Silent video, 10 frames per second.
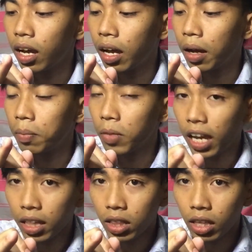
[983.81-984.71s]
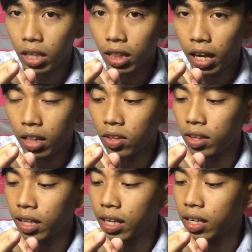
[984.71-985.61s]
Um,
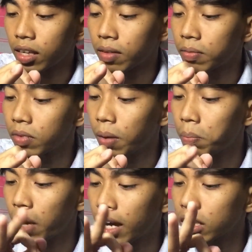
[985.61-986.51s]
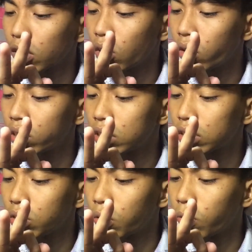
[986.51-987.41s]
1993. Ang pangatlo is
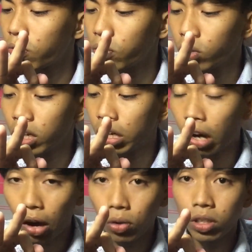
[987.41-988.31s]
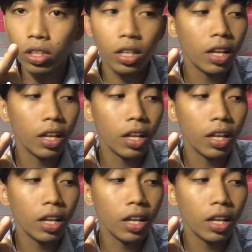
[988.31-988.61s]
yung fully cowled